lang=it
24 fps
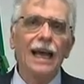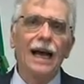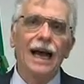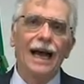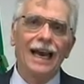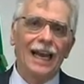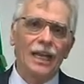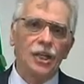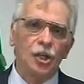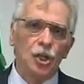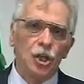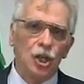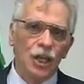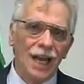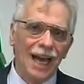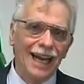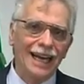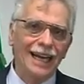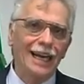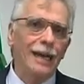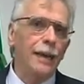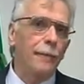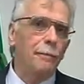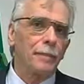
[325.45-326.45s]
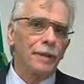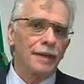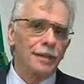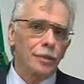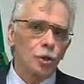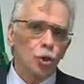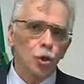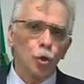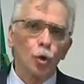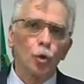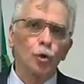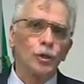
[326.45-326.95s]
a lasciare le
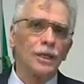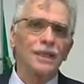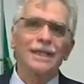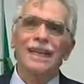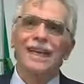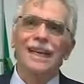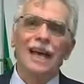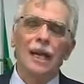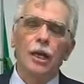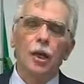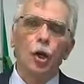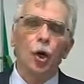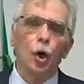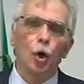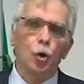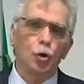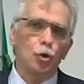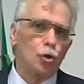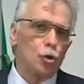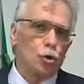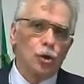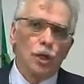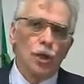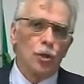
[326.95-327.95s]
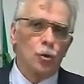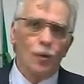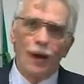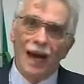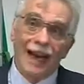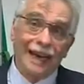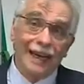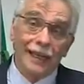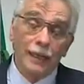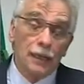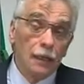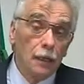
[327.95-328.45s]
persone nell'alloggio nel
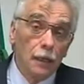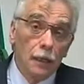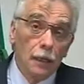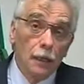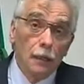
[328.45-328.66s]
quale